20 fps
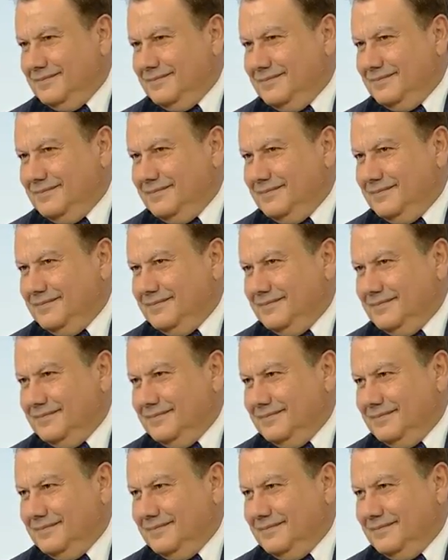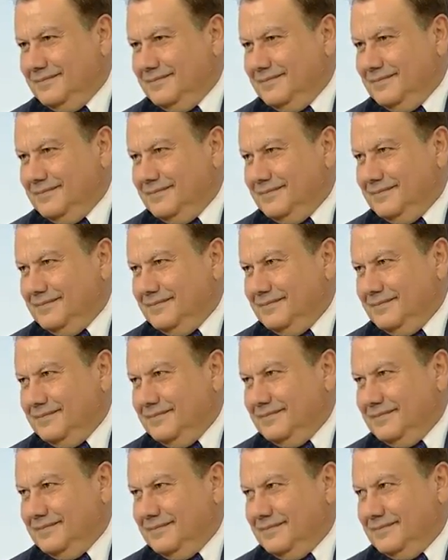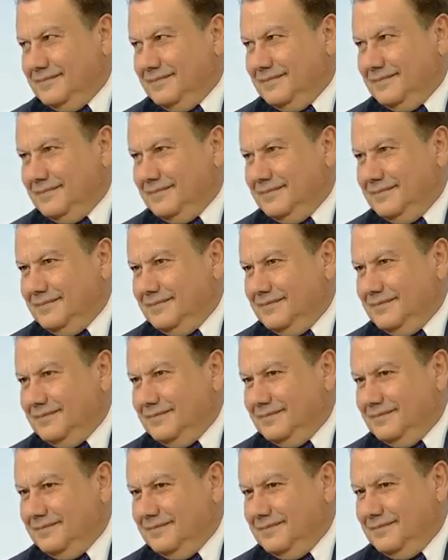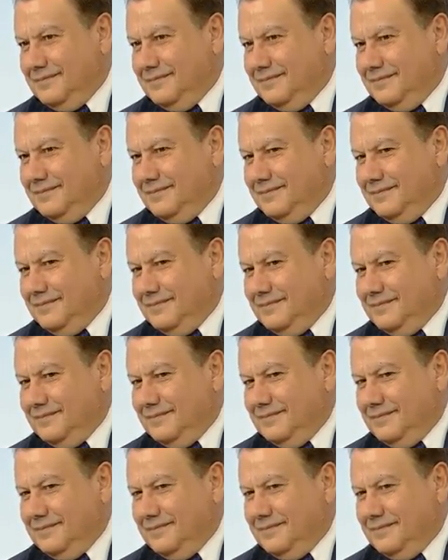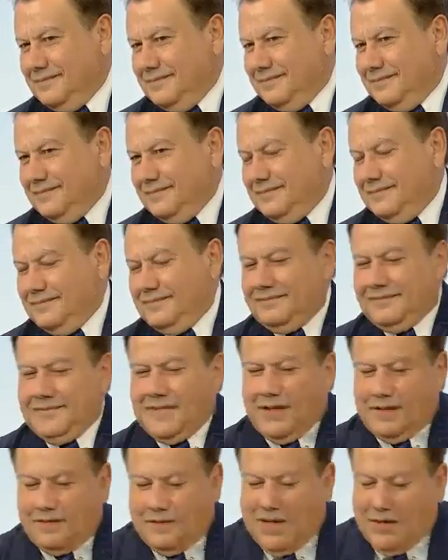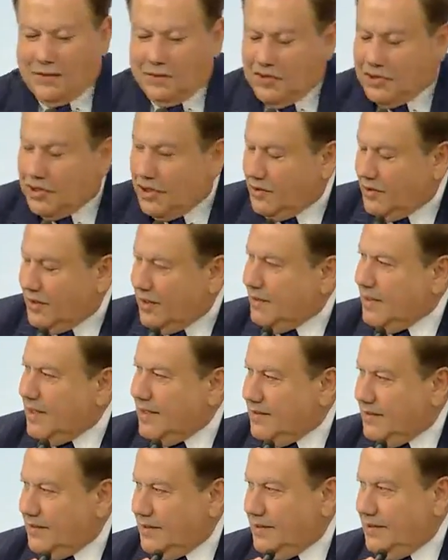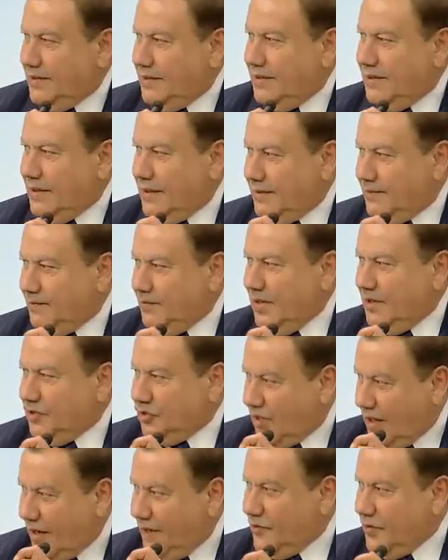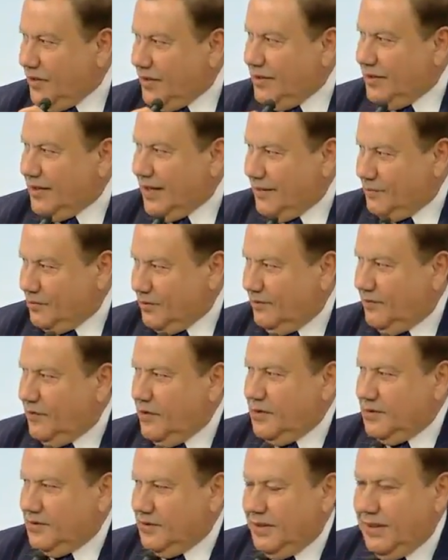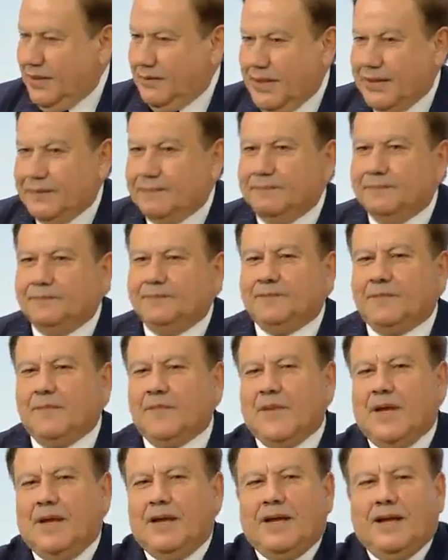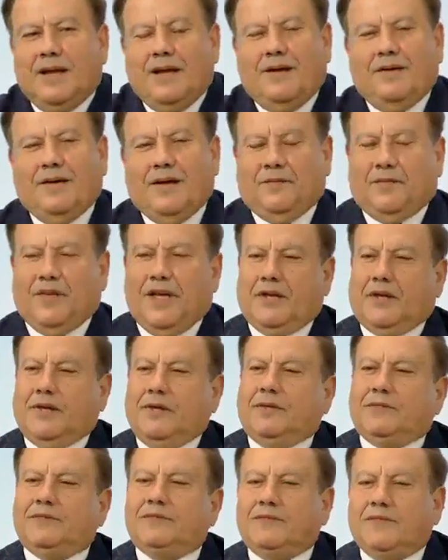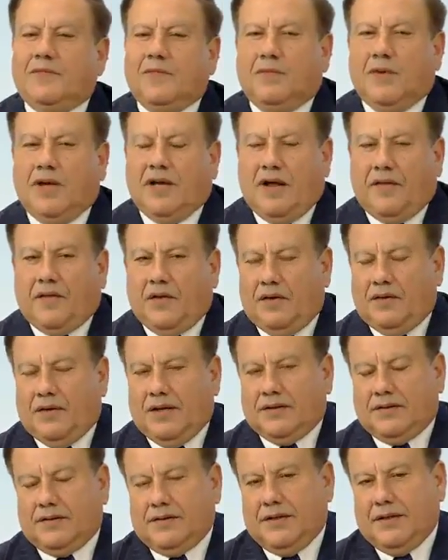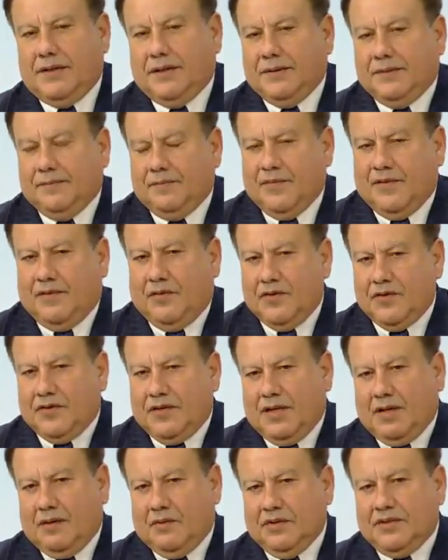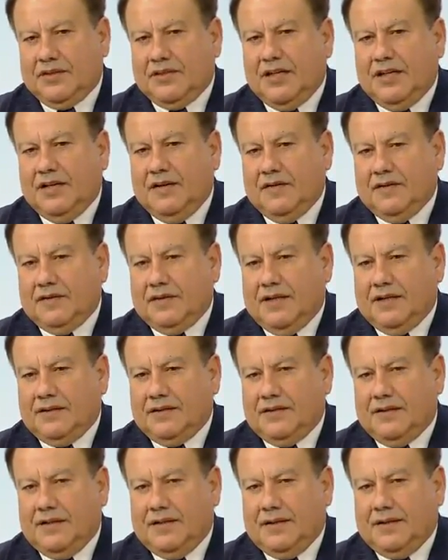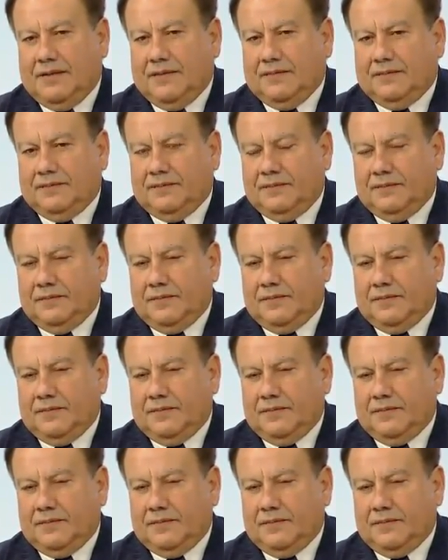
à vous la parole pour lancer le sujet ou le débat concernant la transformation du paysage financier de l'Afrique. Alors, nous parlons ici donc des marchés intérieurs euh, à l'Afrique, si je ne m'abuse. Eh bien,